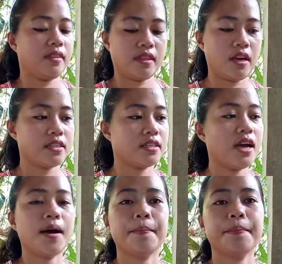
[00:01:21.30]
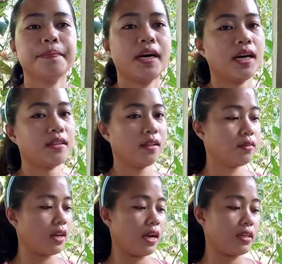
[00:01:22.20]
Tapos, ang pangatlo
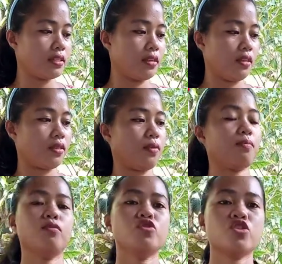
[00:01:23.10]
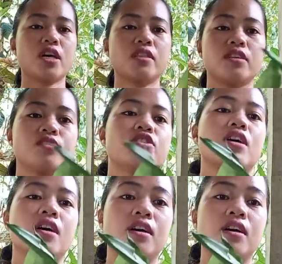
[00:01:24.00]
guys, ito, moonshine din siya.